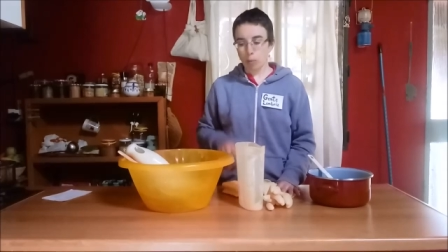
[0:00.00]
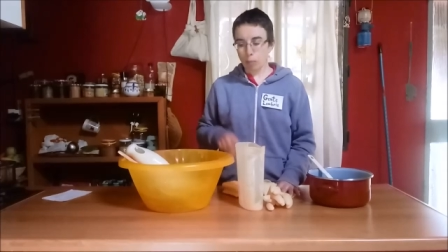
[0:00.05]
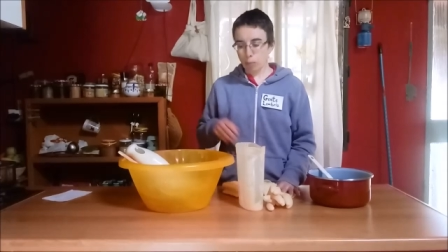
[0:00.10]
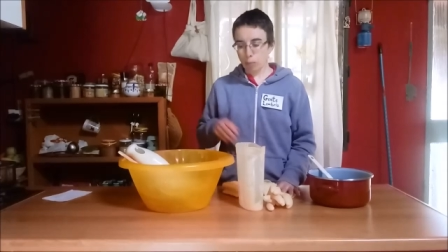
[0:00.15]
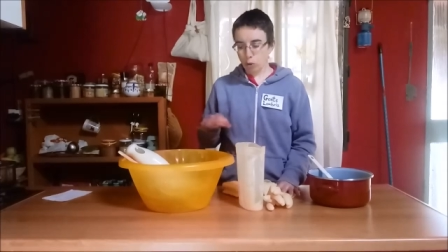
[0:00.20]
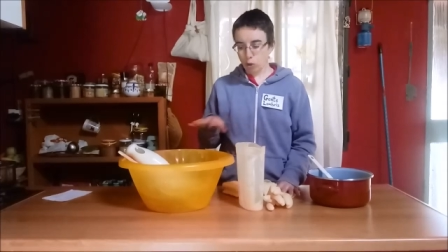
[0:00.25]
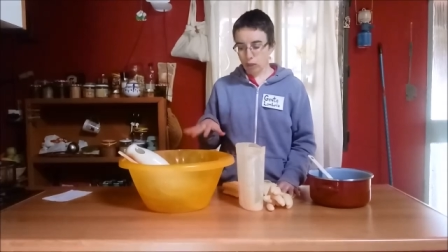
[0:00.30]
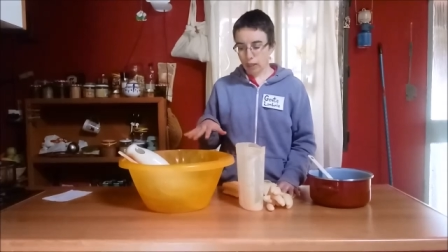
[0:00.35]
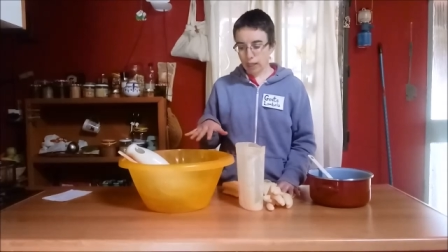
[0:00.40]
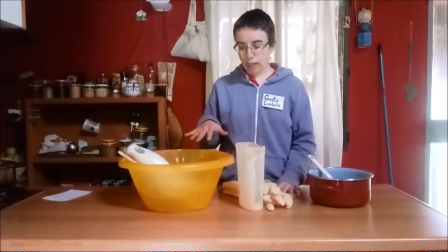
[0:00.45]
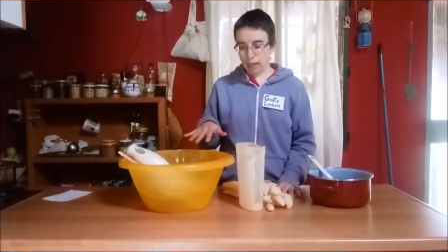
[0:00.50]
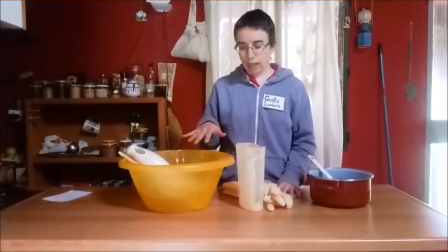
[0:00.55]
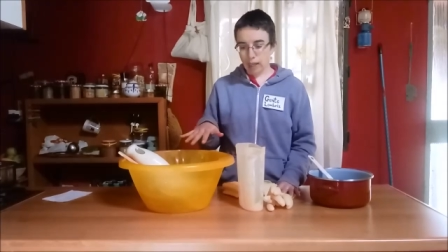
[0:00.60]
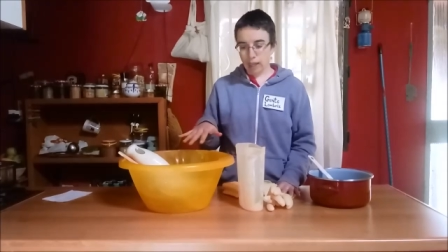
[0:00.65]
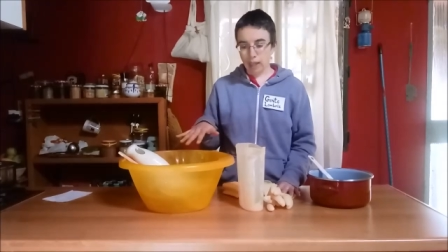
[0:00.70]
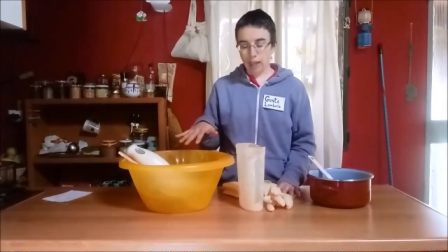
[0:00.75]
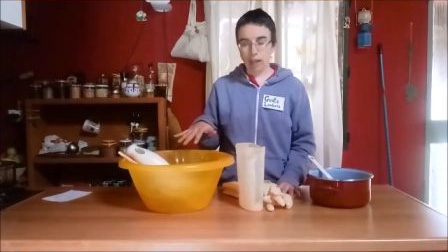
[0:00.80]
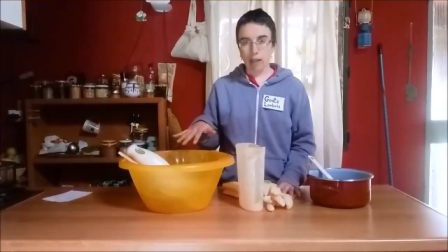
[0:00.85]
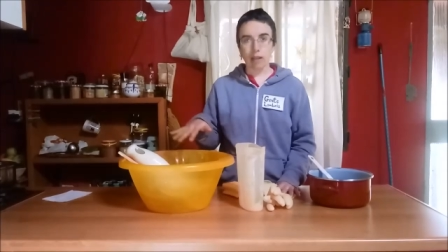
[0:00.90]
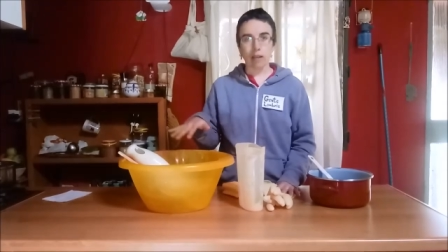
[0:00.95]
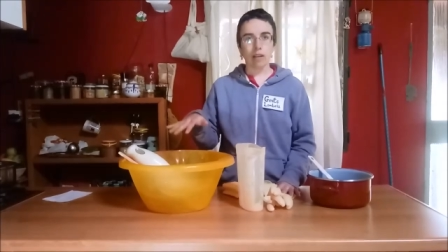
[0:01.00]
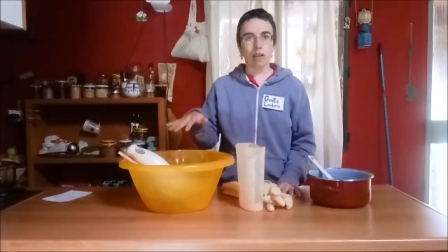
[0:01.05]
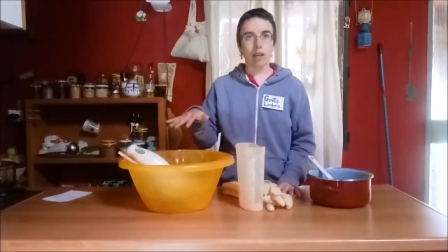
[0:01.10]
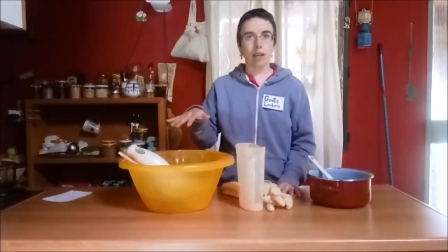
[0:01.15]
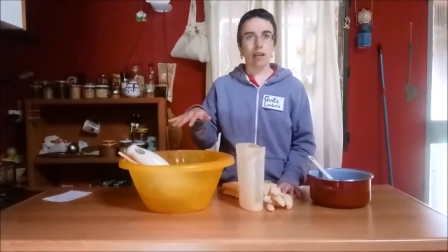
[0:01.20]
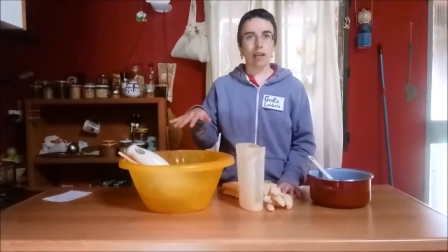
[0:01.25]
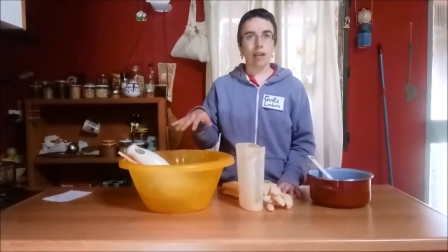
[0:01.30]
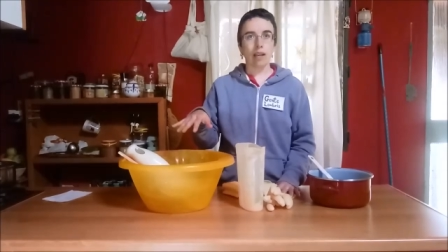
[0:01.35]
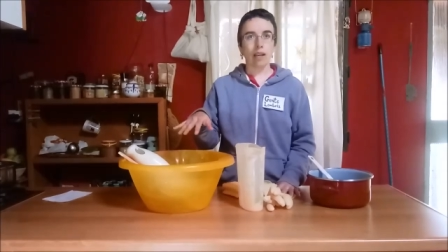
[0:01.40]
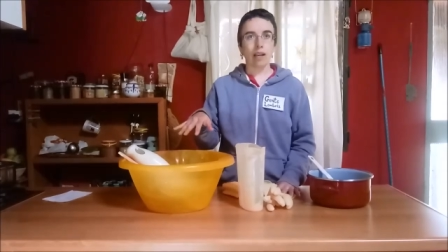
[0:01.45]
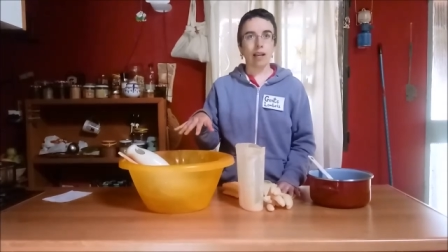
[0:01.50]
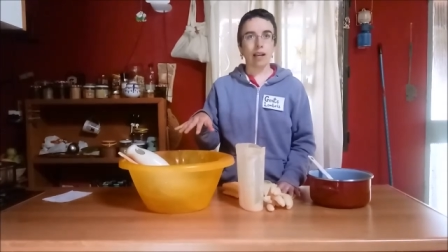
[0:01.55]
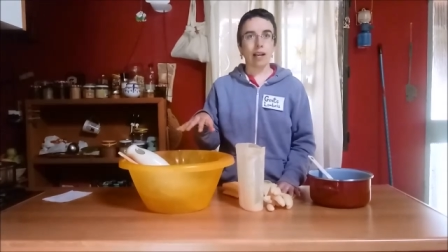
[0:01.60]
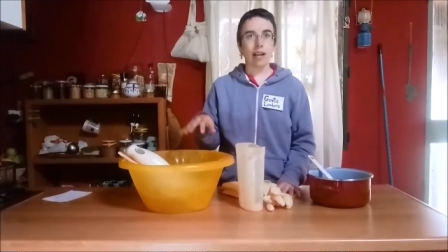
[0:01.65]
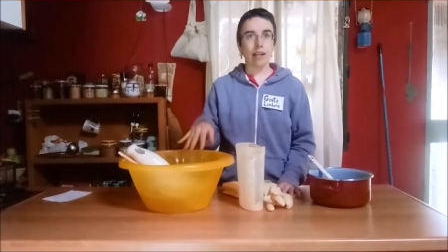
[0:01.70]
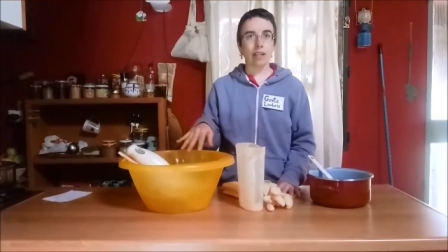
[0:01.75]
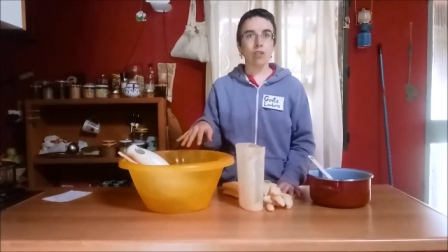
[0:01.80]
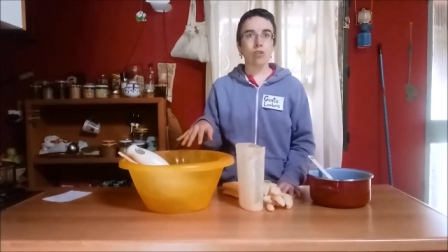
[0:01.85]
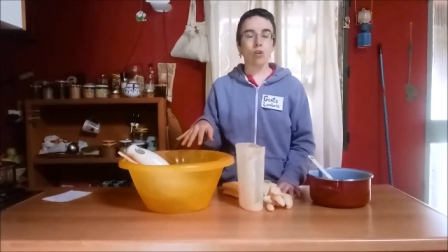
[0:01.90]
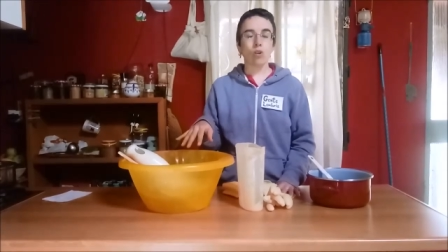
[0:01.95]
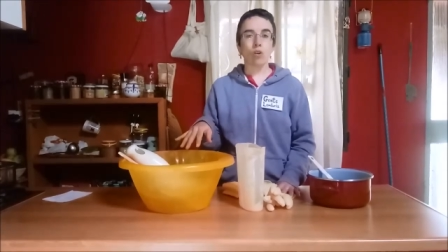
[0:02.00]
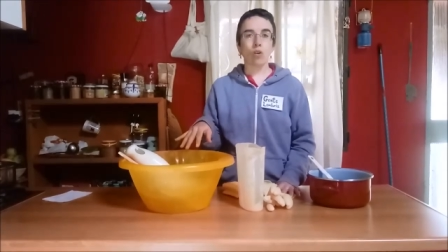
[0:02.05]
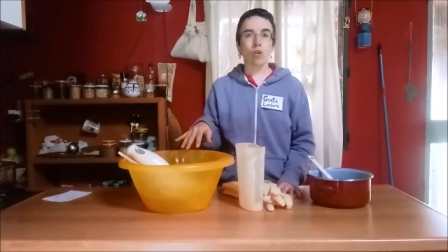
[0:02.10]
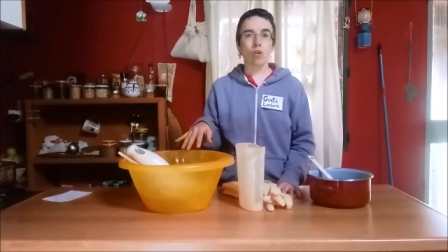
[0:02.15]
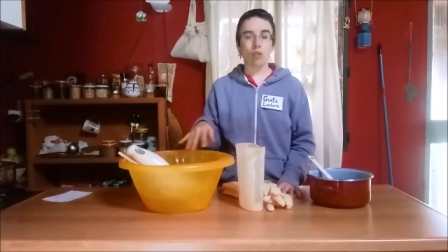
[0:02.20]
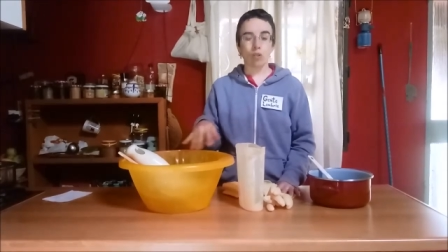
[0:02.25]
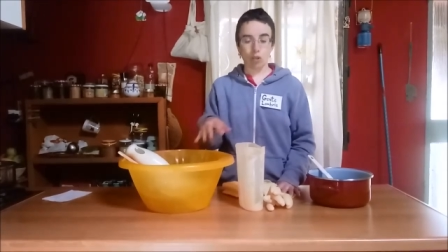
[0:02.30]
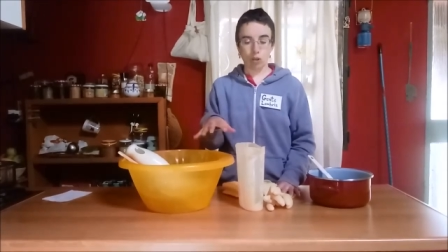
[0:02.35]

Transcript: porque eh, el resto,